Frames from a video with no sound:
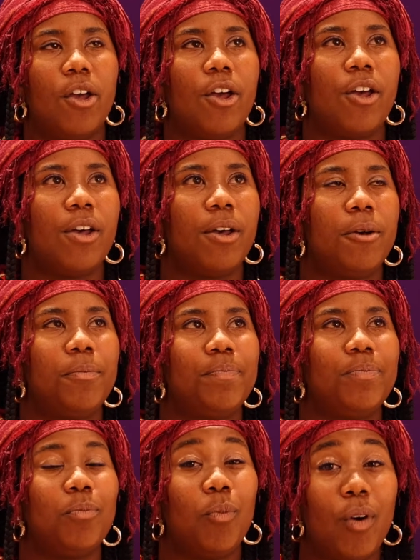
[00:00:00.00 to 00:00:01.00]

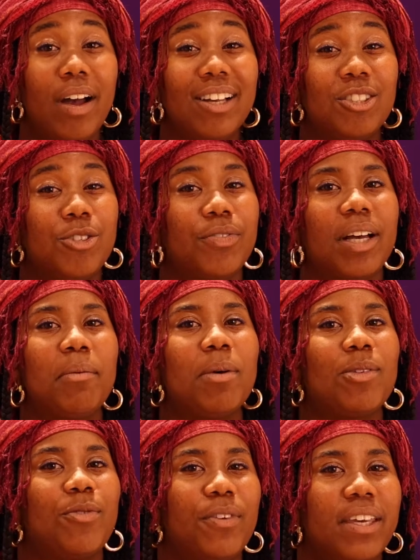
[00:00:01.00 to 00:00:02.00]
Euh, moi, je suis
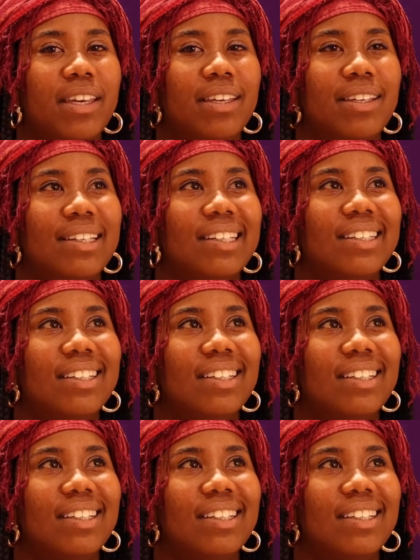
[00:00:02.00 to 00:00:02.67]
vraiment une fille